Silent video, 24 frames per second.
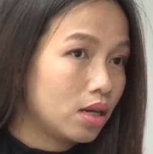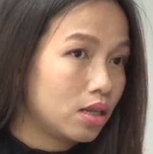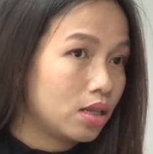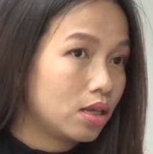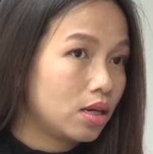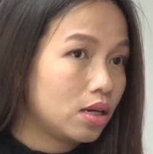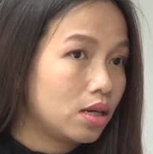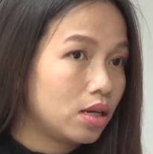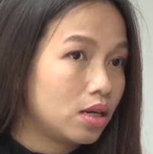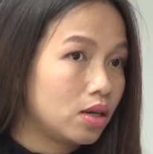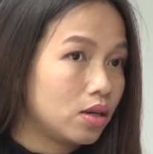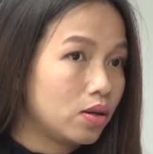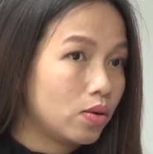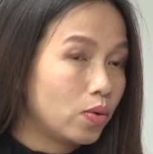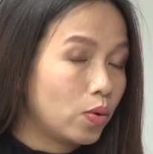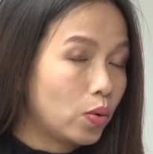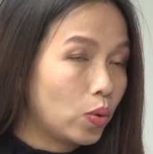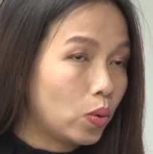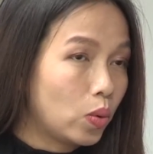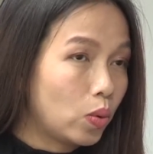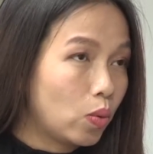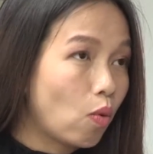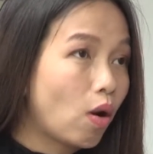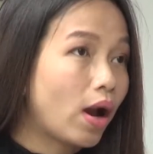thì
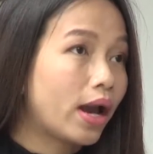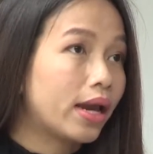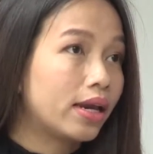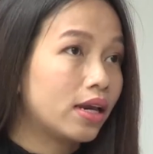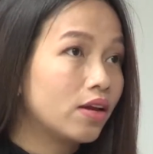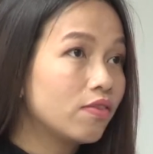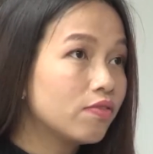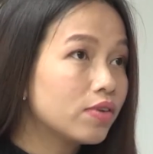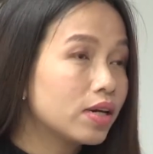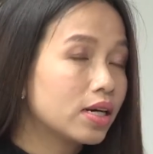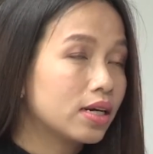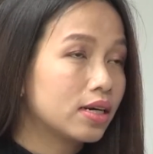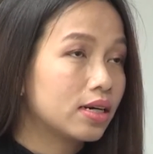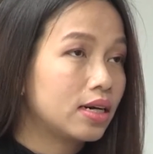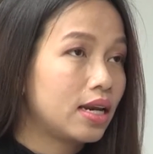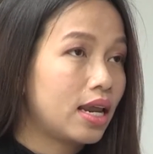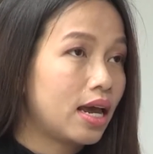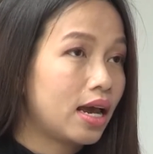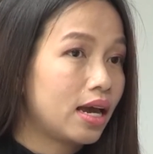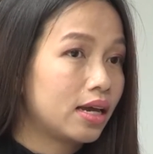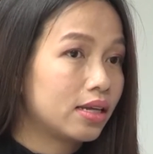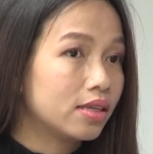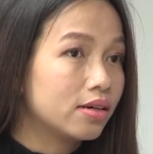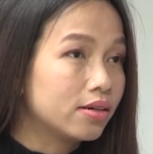ngoài cái việc
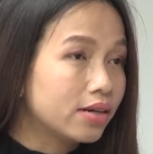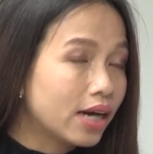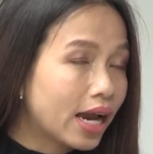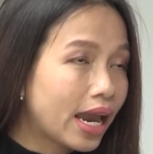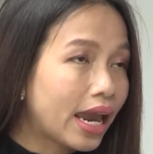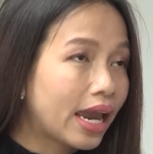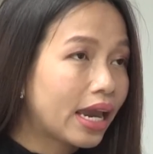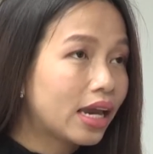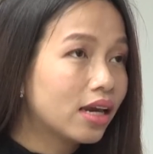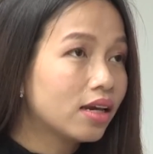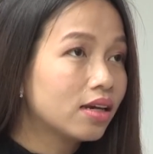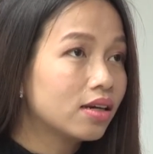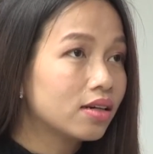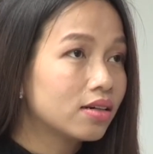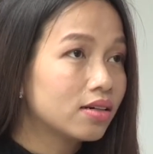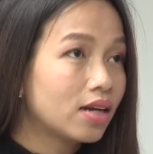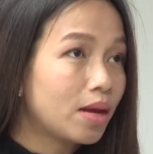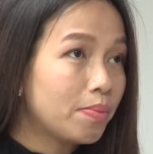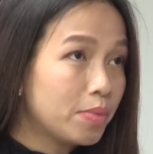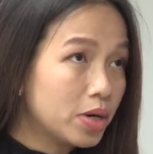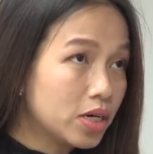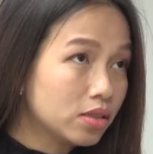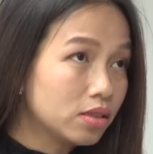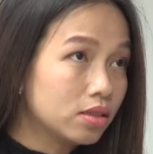là dự án
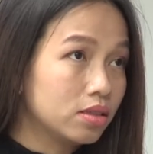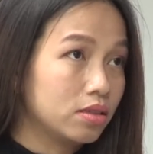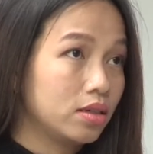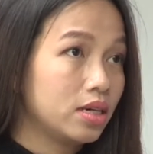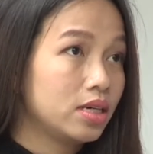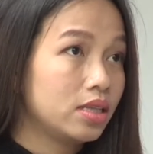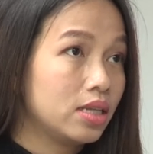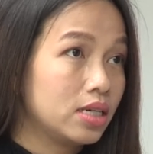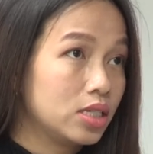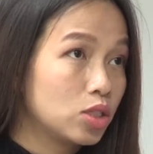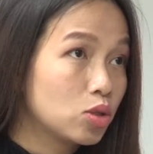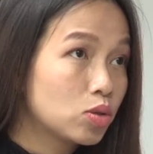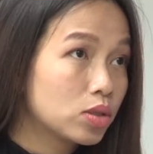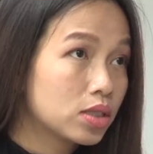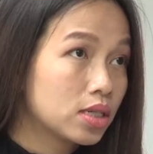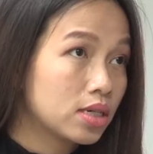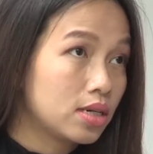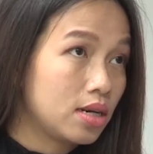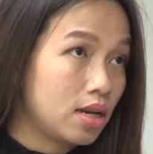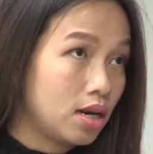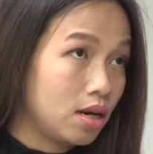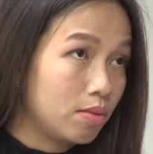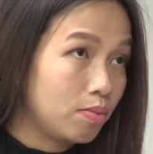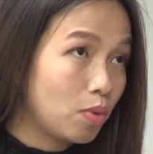đáp ứng được cái tỷ suất sinh
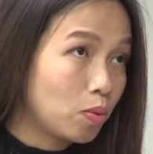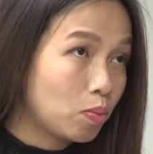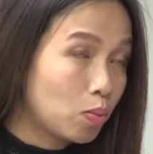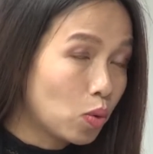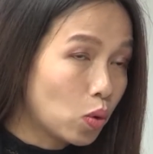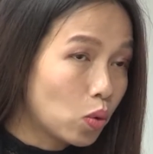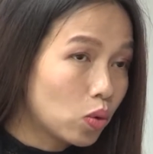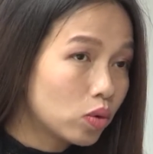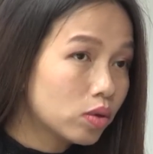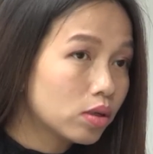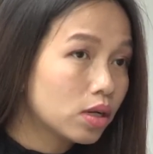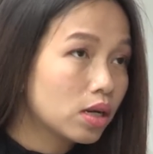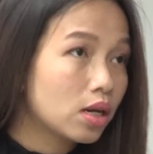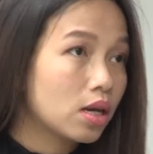lợi mong muốn